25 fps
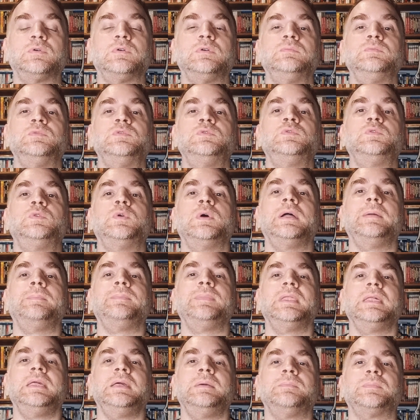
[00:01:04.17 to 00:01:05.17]
comunque
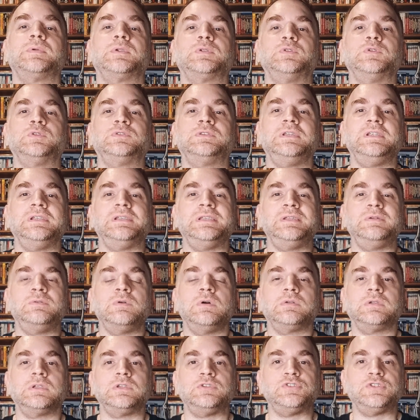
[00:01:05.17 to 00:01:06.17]
prodotti in lingua
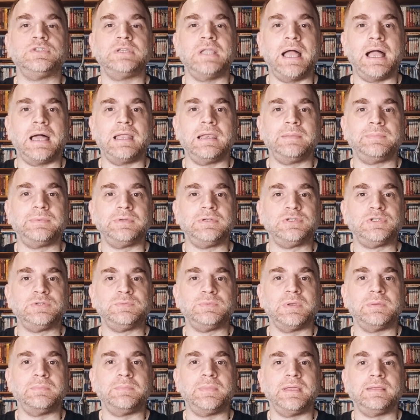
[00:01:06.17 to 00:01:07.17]
originale
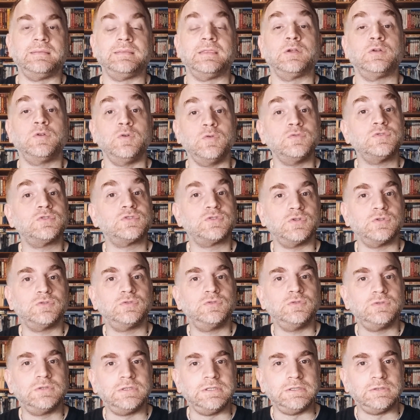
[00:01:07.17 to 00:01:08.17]
principalmente, con
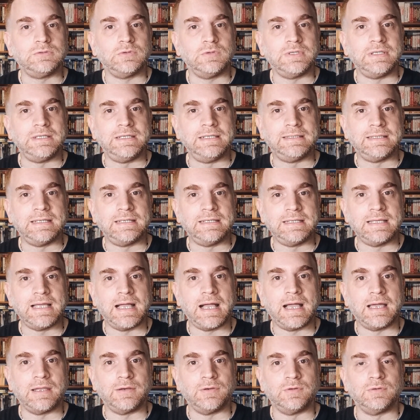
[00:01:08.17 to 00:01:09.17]
sottotitoli in
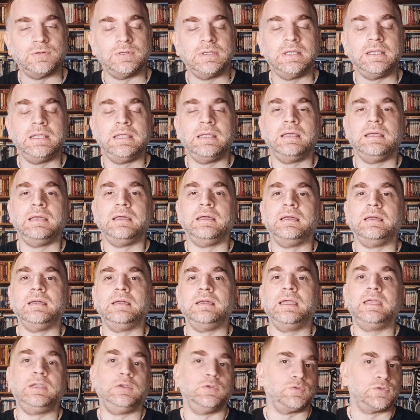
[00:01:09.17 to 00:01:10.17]
italiano. Eh,
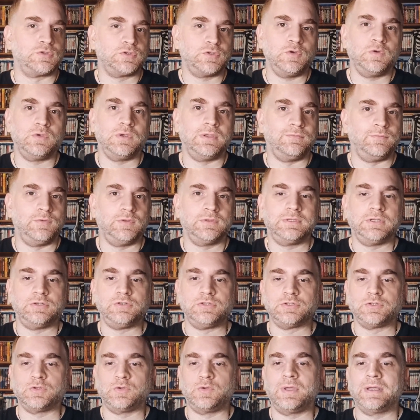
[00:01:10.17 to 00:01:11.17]
e non solo, a volte
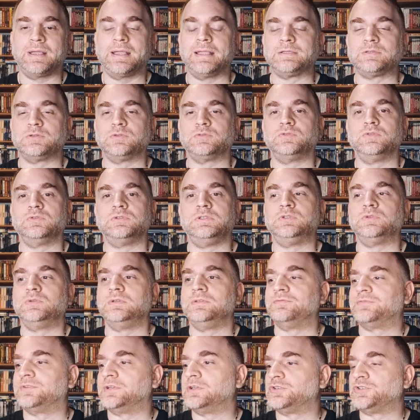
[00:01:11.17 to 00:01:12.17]
ci sono anche sottotitoli
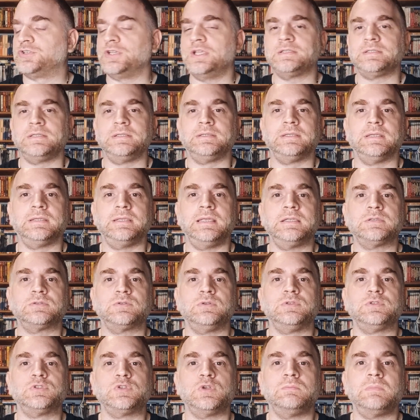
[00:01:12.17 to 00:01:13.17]
in francese, in
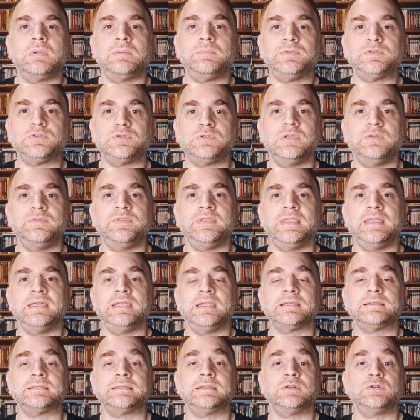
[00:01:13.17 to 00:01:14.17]
tedesco, insomma bisogna vedere
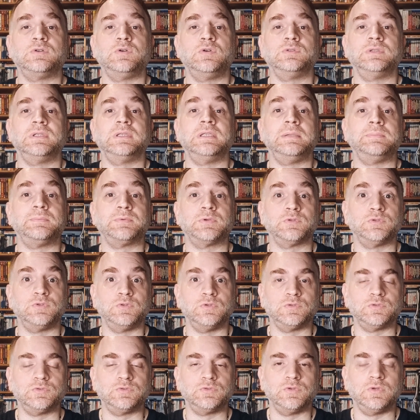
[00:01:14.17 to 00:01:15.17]
a seconda del
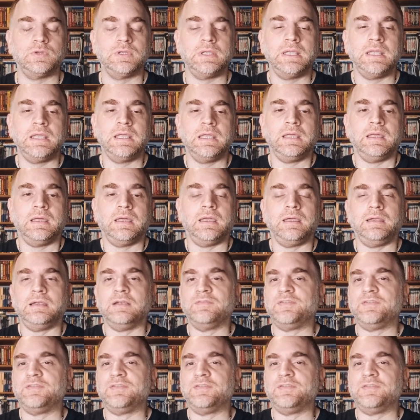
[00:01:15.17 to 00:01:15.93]
prodotto. Eh, nel